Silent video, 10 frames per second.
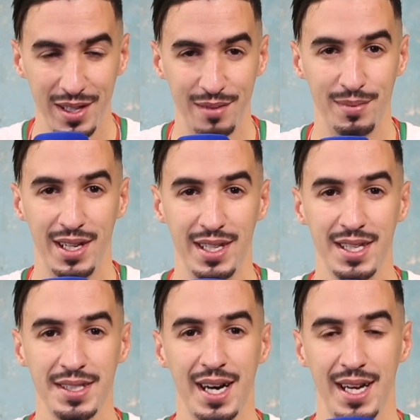بهذا المعنى
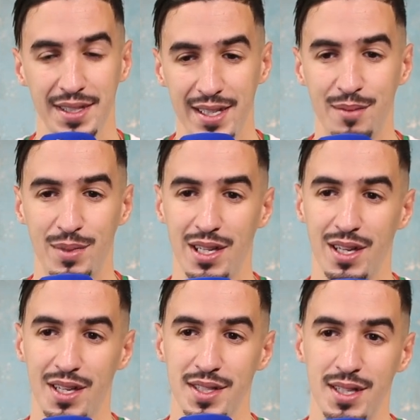هذا خدامه
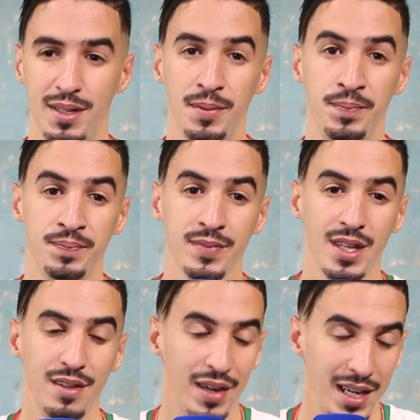على راسها
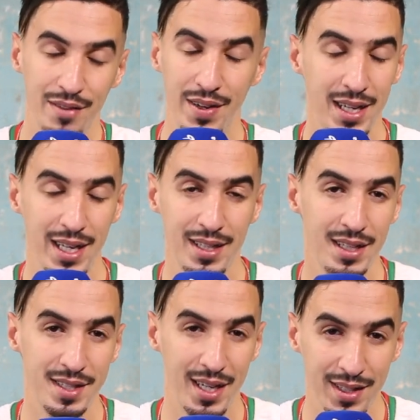في فحال اي
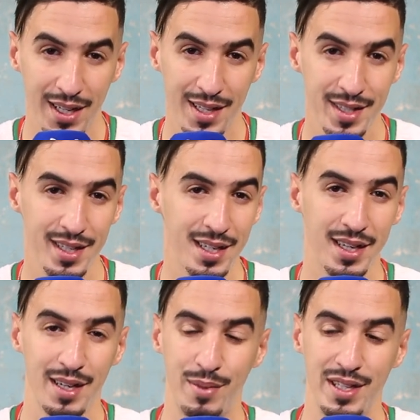ناس عندها
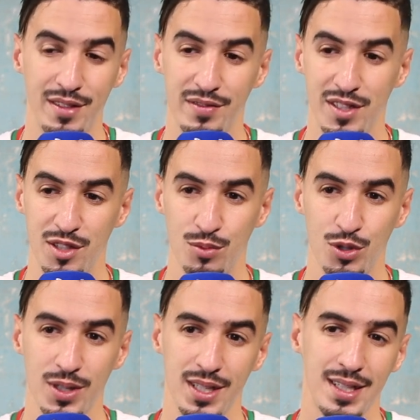انستغرام عندها
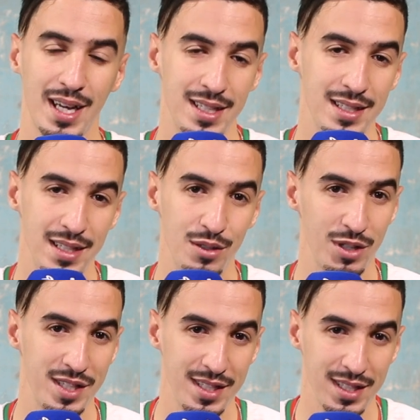فيسبوك دخل عليها
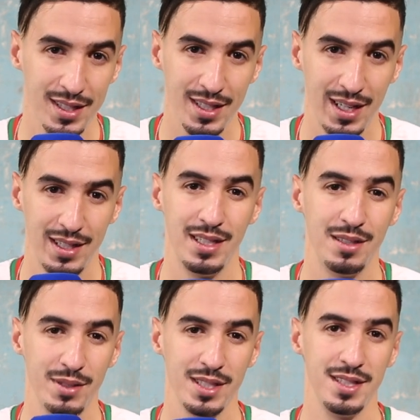واحد السيد قال لها
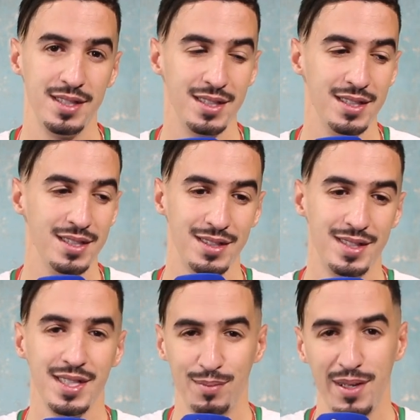الا بغيتي
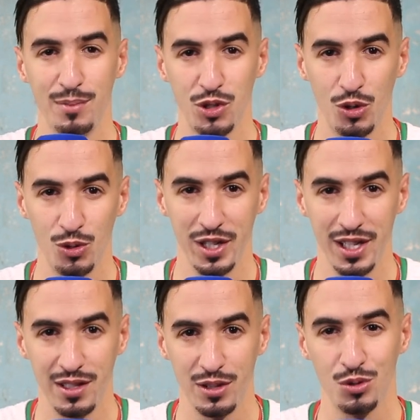تزيد من المدخول
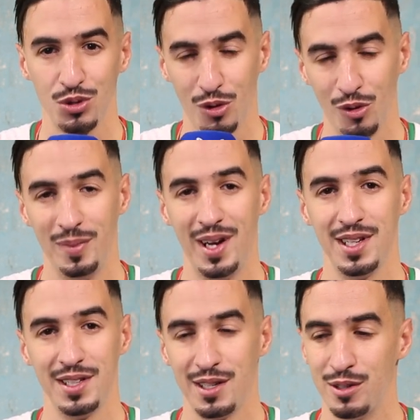ديالك وتدخل
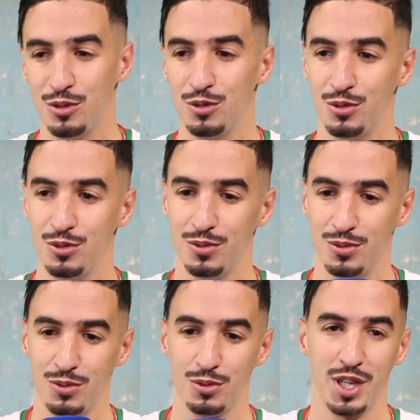معنا
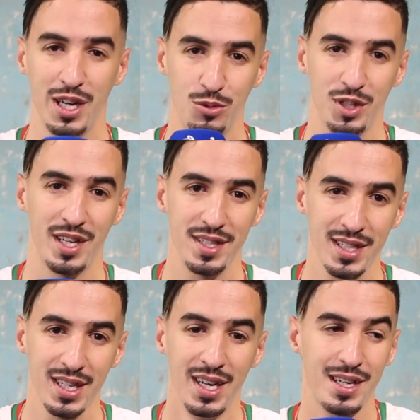وتعاون
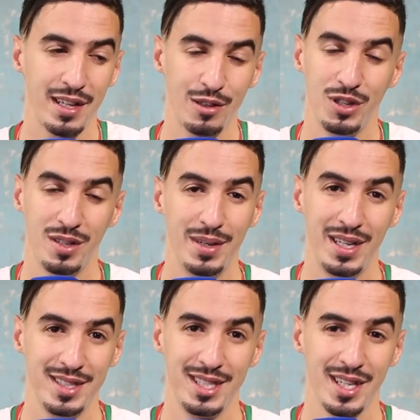راسك قالت له انا ما
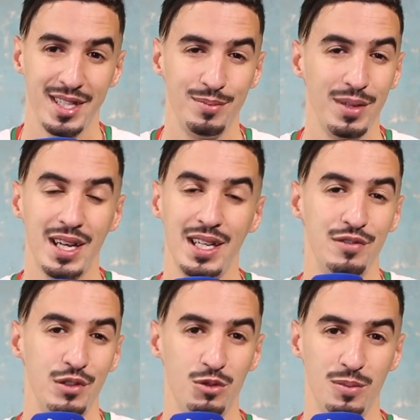عنديش راس المال قال لها
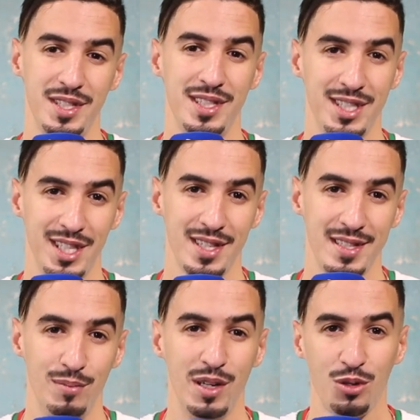في الاول ما تحتاجش
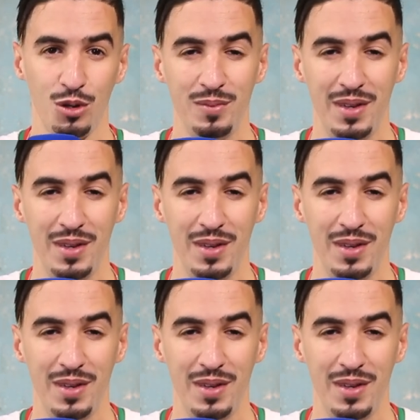راس المال دخل